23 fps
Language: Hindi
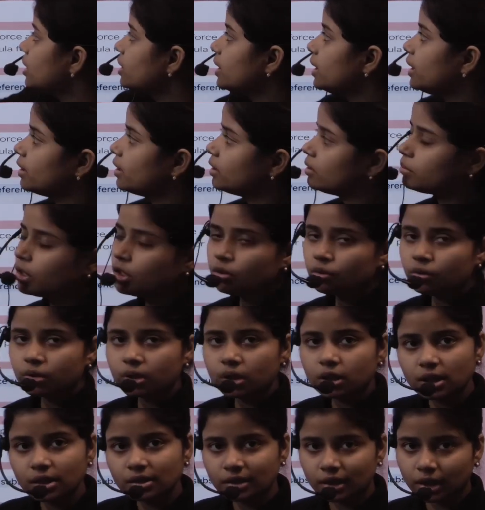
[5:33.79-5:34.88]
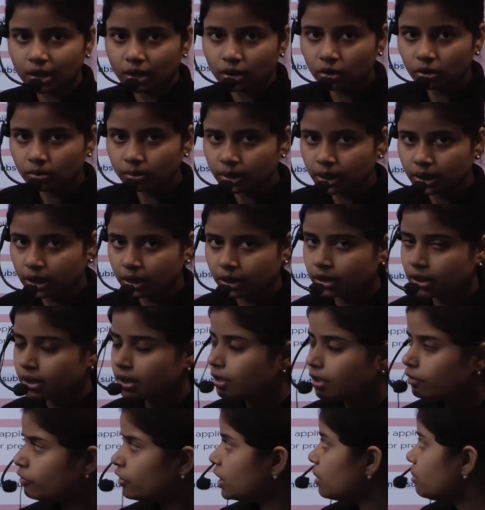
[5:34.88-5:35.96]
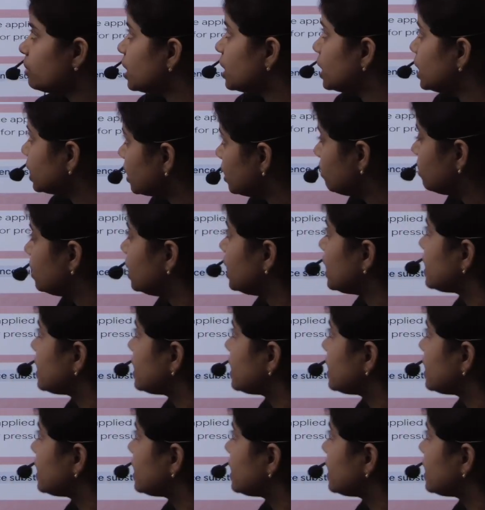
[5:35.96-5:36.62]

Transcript: ये हमें न्यूटन का सेकेंड लॉ बताता है या फिर आप डायरेक्टली भी लिख